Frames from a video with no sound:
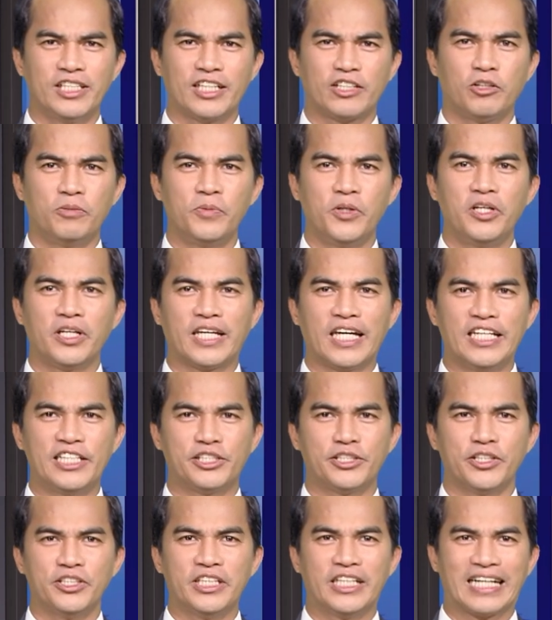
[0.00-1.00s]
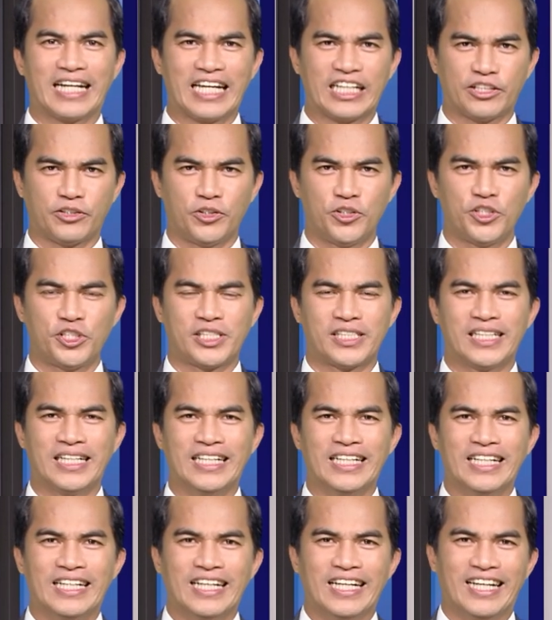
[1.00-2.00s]
na Communication Directors
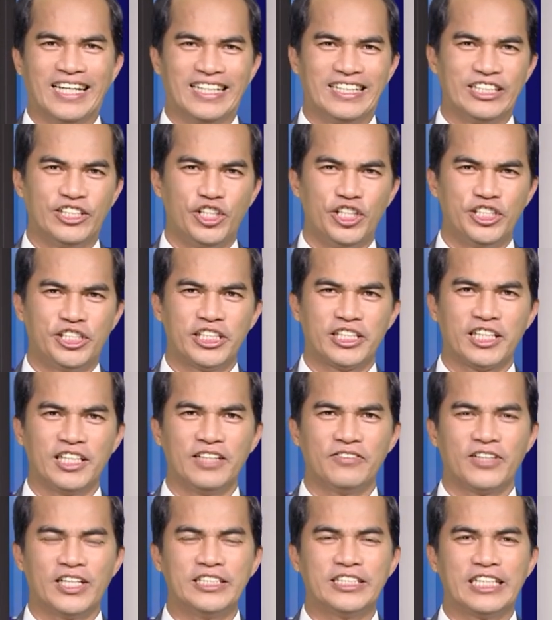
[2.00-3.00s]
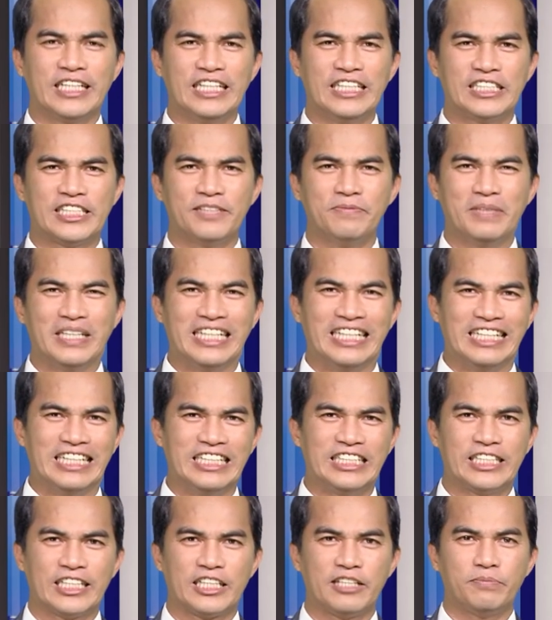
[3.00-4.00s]
and Digital Evangelism
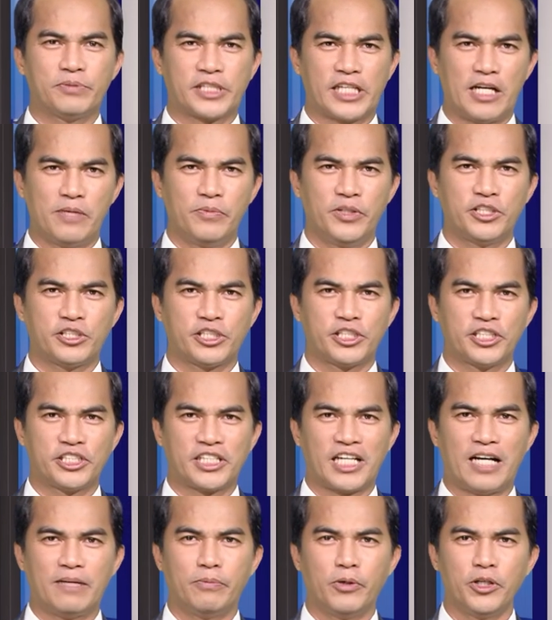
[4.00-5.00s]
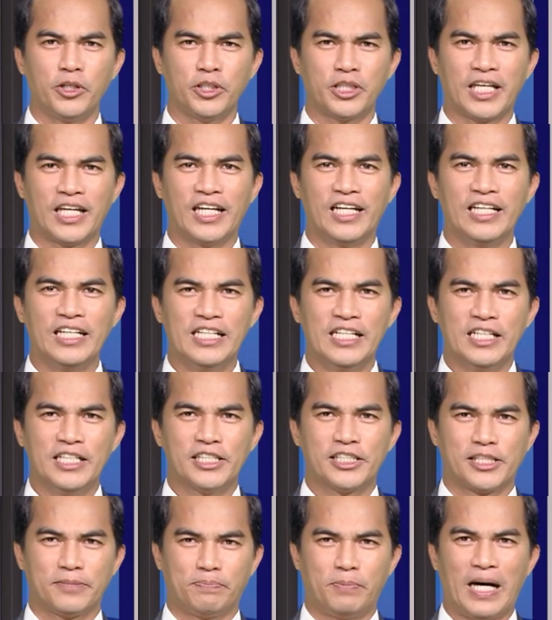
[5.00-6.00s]
Initiative Summit sa Saboy Hotel
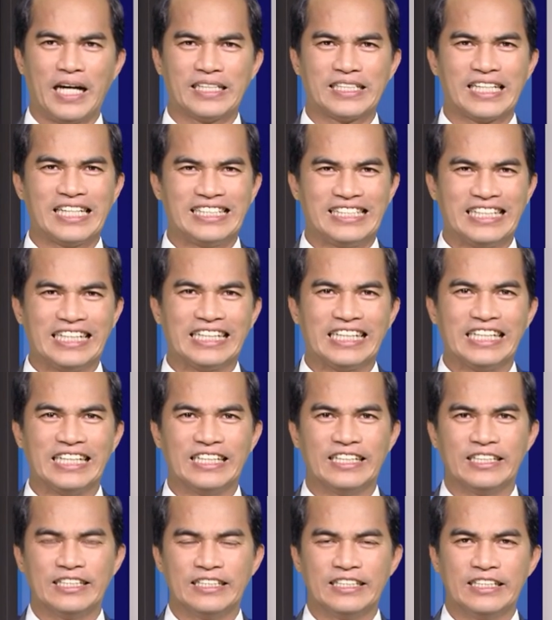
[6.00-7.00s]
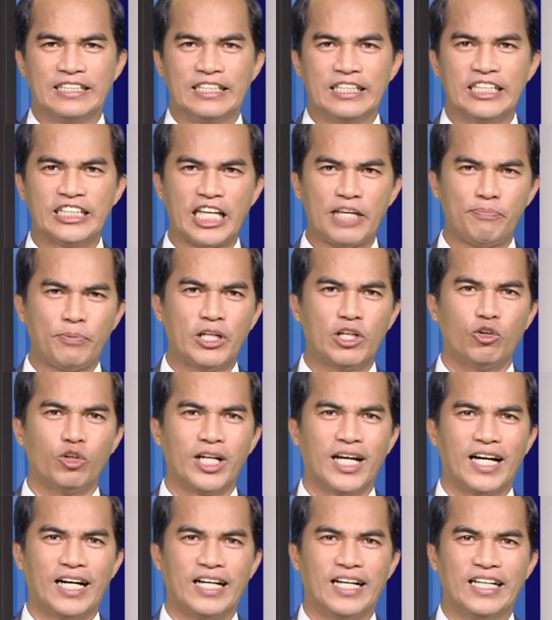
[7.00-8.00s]
sa Pasay City. Ito'y
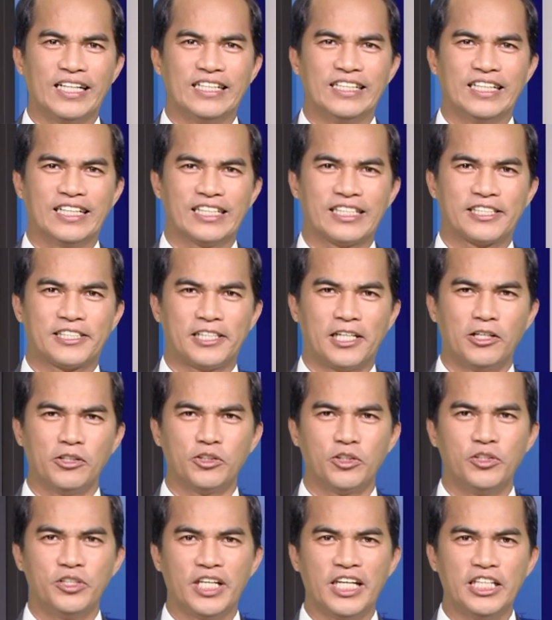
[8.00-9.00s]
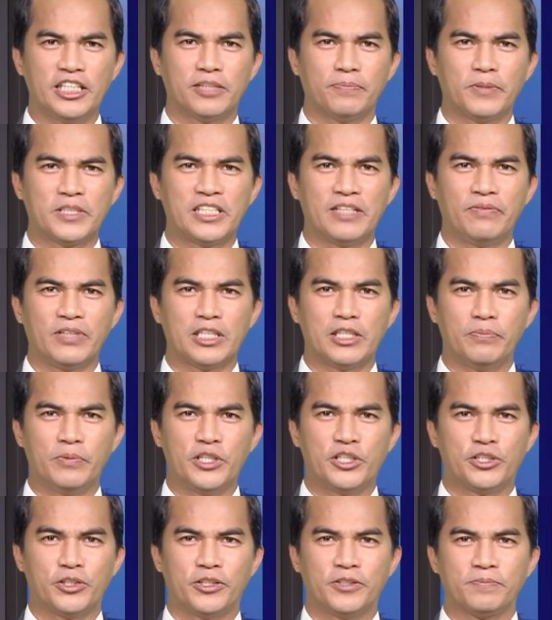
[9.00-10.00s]
pinangunahan ng Southern Asia Pacific
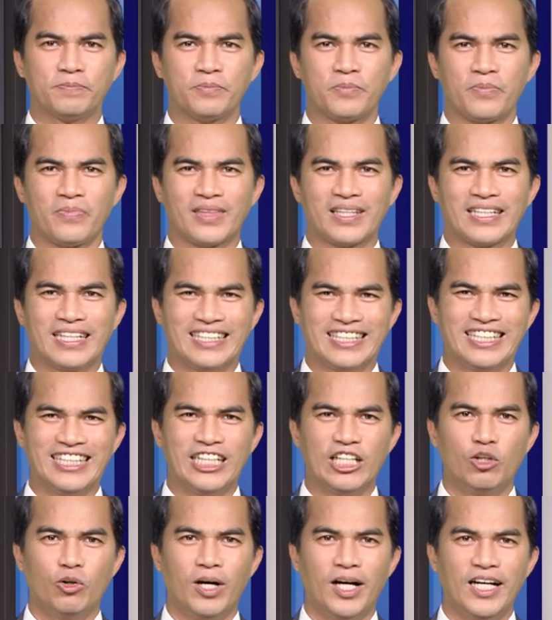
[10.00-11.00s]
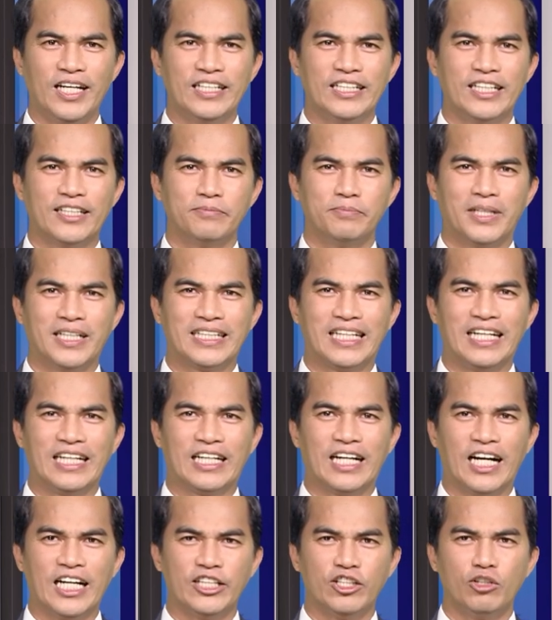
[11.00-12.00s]
Division at dinaluhan ng mga
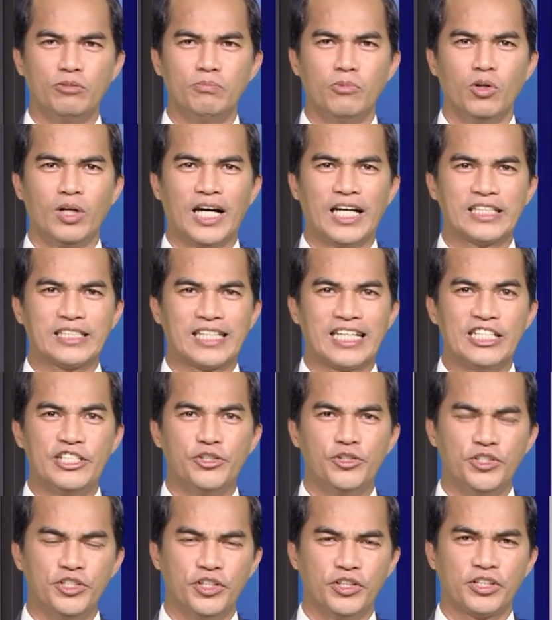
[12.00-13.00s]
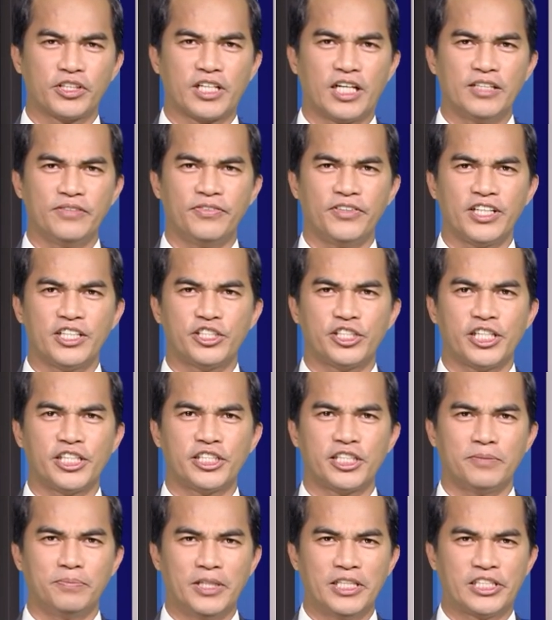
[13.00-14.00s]
delegado mula sa Union Conferences
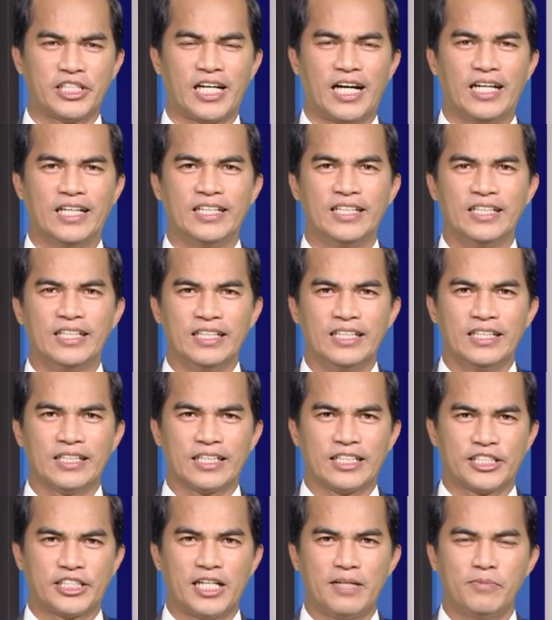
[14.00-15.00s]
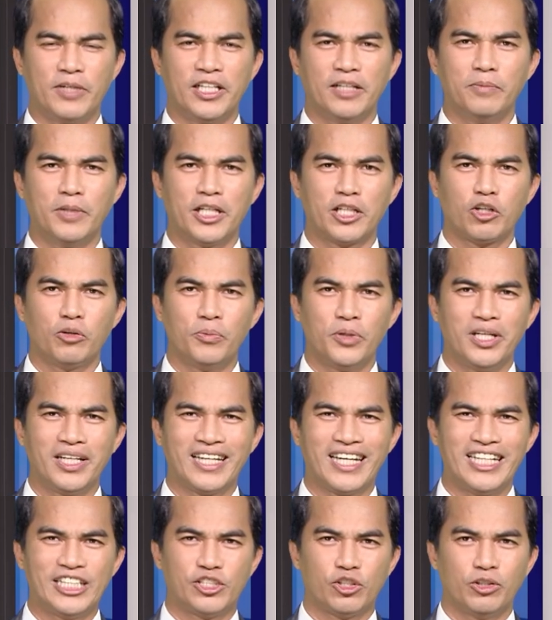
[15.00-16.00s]
sa bansa kasama ng mga
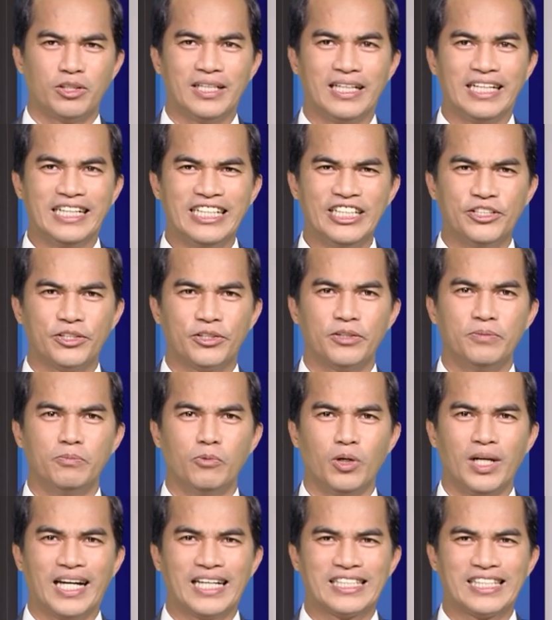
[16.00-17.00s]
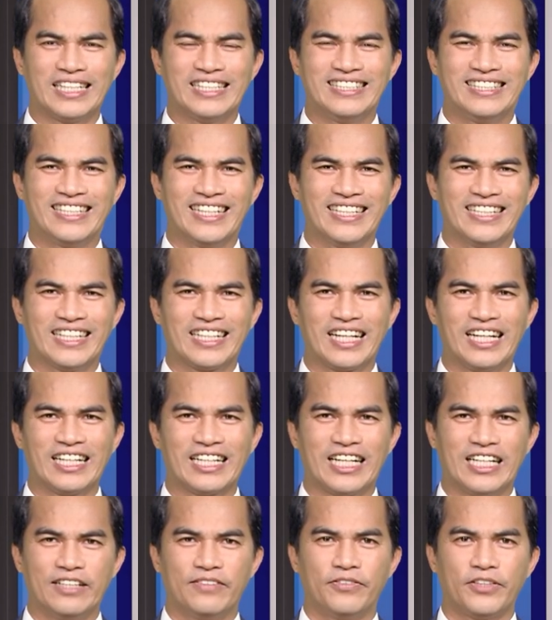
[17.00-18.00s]
communication leader mula sa General
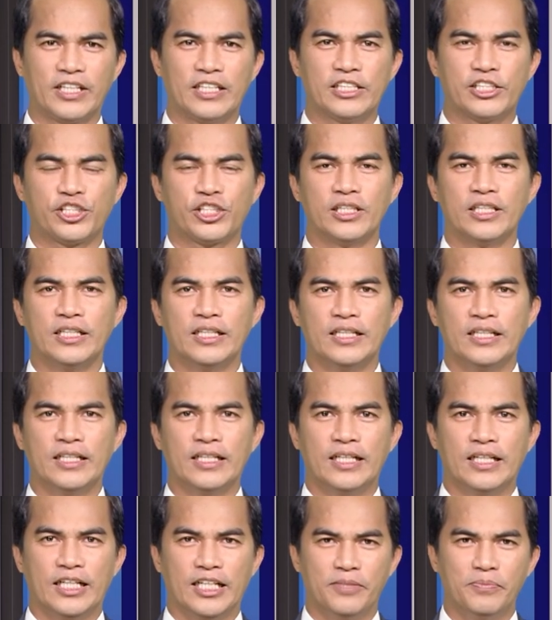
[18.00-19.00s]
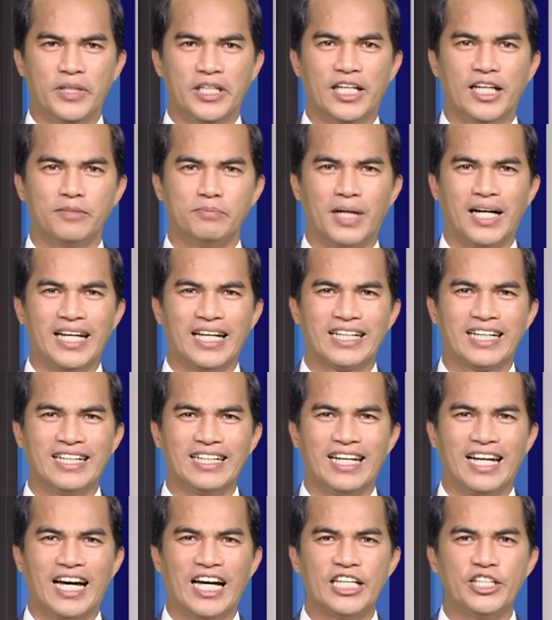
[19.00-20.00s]
Conference. Alamin ang mahalagang
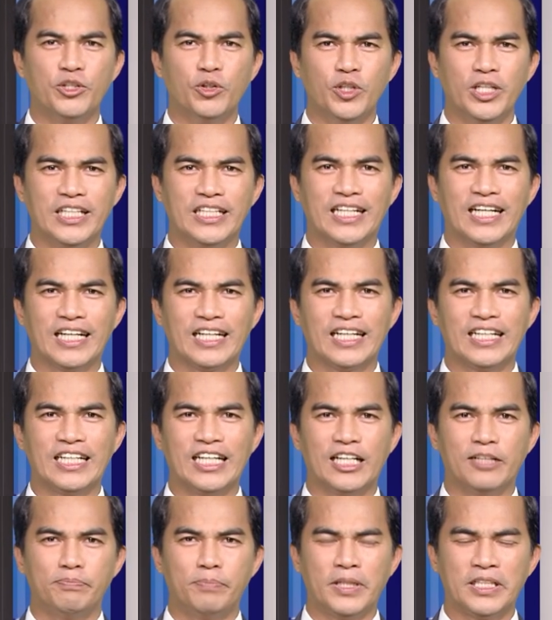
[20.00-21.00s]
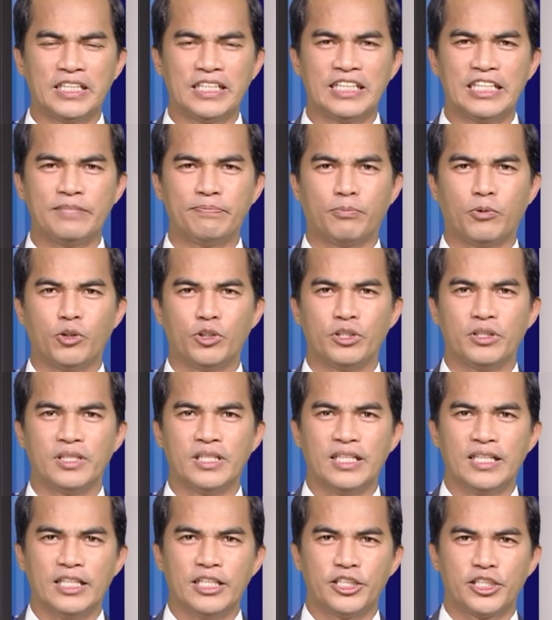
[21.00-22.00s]
layunin ng kanilang pagtitipon
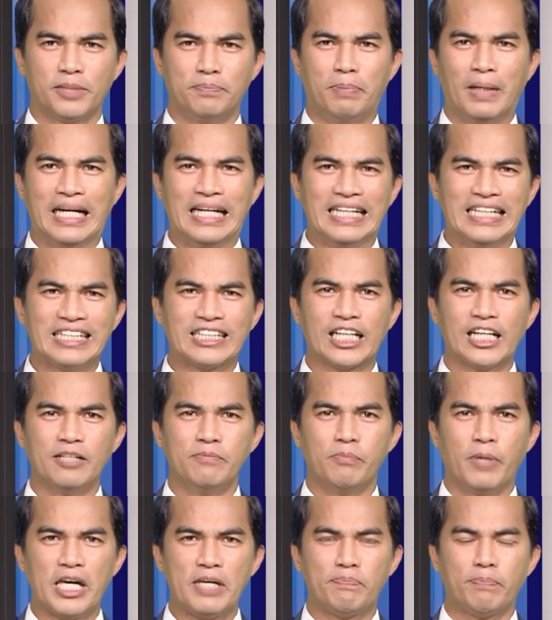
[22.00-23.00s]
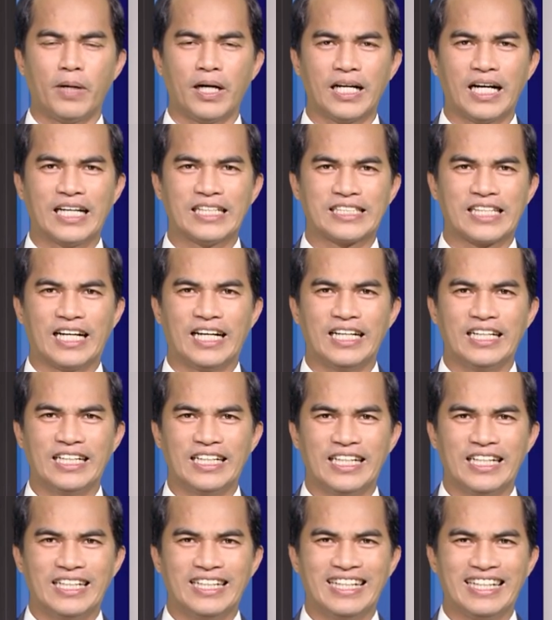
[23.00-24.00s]
sa balitang may pag-asa
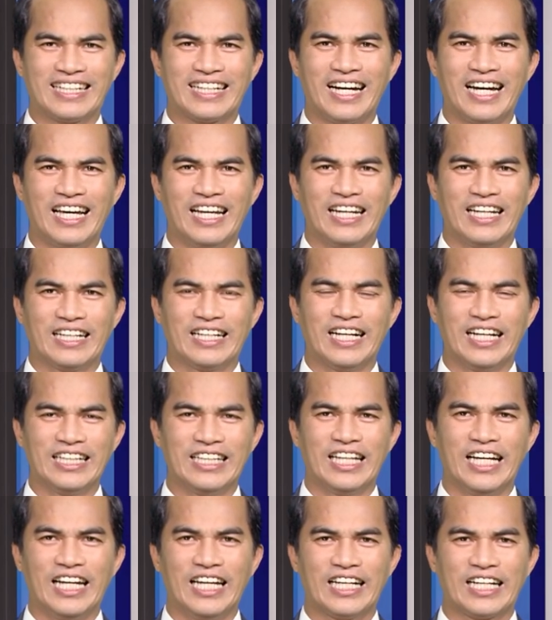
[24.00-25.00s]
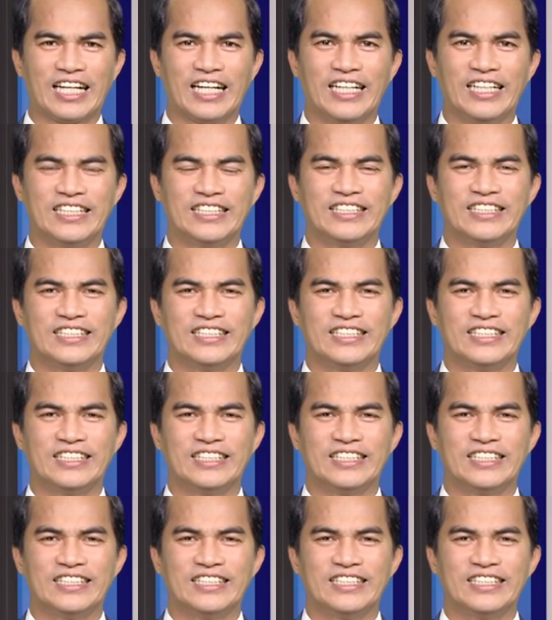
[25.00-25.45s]
ni Kyle Gandalera